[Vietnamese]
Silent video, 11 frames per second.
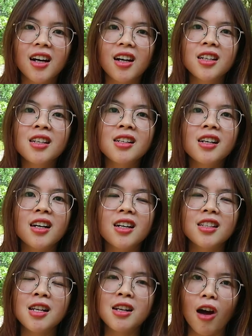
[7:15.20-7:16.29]
À, Yến à,
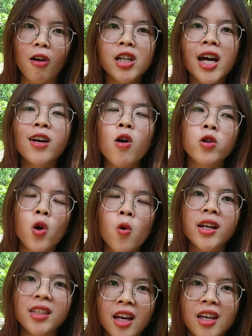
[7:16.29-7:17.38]
xin lỗi các cô chú
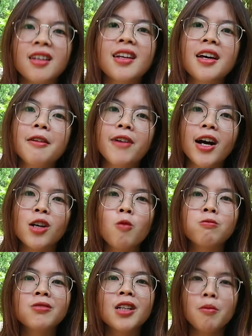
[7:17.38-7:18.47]
anh chị, và
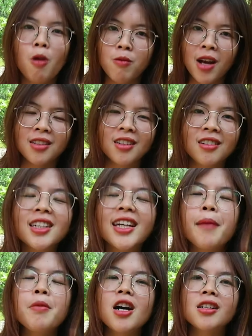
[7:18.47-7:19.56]
cũng một lần nữa
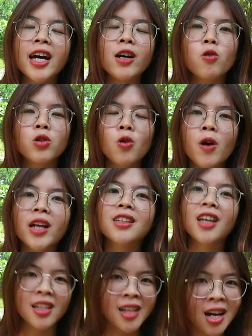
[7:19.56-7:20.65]
cảm ơn các cô chú anh
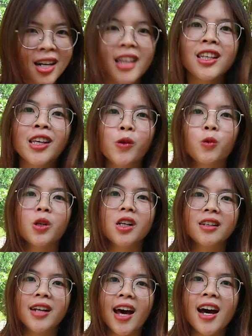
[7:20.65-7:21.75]
chị rất là nhiều
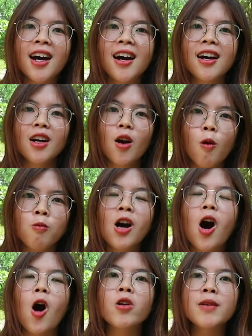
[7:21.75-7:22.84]
đã ủng
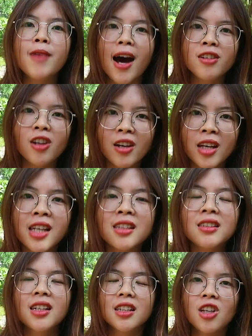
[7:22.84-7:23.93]
hộ giúp đỡ cho Yến,
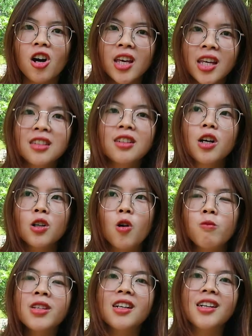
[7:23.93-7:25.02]
cho Yến
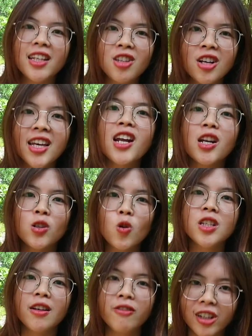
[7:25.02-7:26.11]
cũng như là cho gia đình của
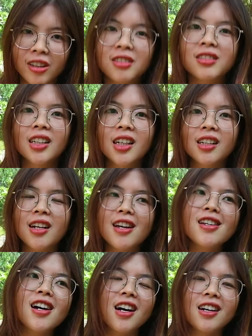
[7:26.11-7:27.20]
chị Phượng
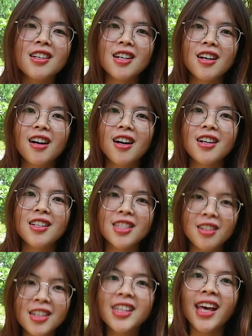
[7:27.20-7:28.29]
để à, à,
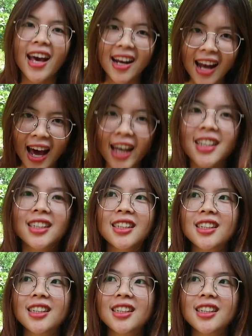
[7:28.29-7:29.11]
sửa nhà lại.